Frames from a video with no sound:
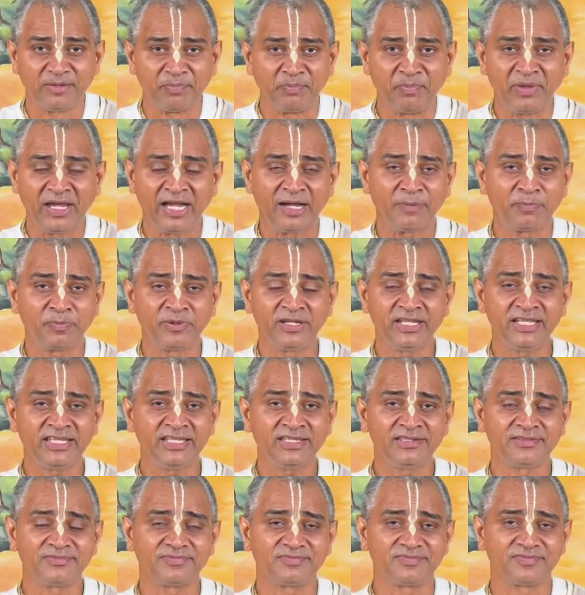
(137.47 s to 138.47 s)
मैं अपनी
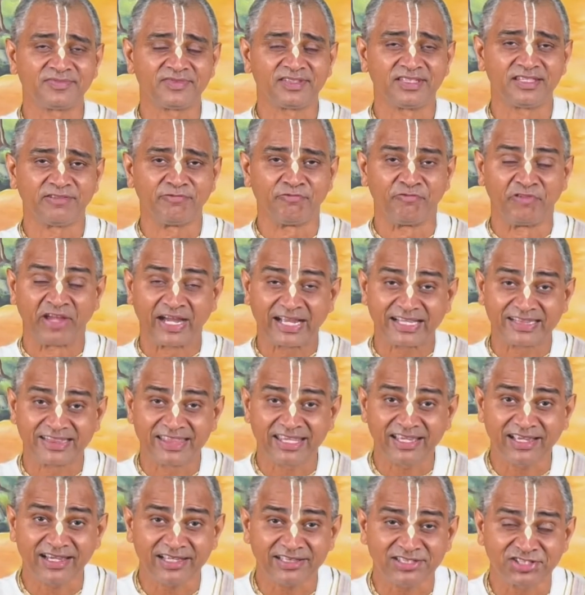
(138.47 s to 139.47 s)

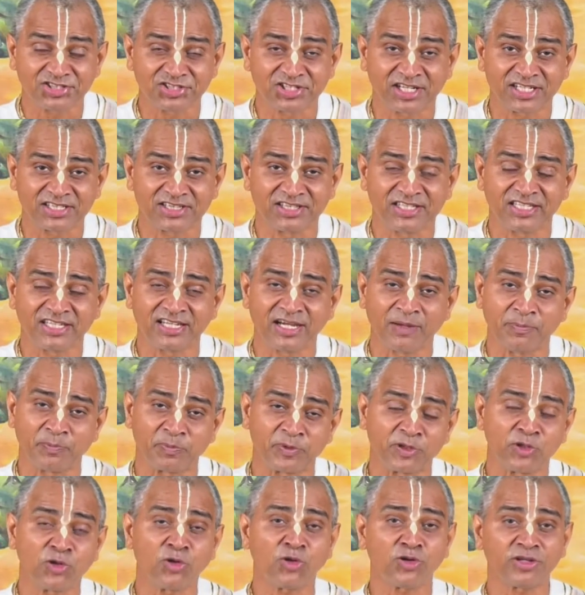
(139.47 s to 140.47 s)
व्यक्तिगत शक्ति का
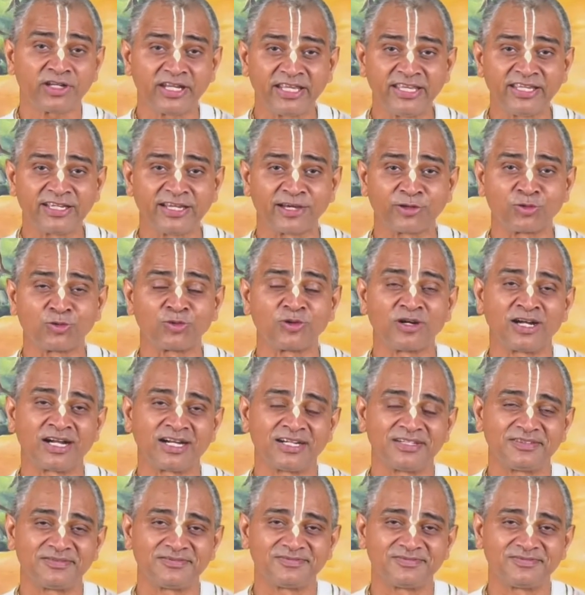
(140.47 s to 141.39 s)
प्रयोग नहीं करूंगा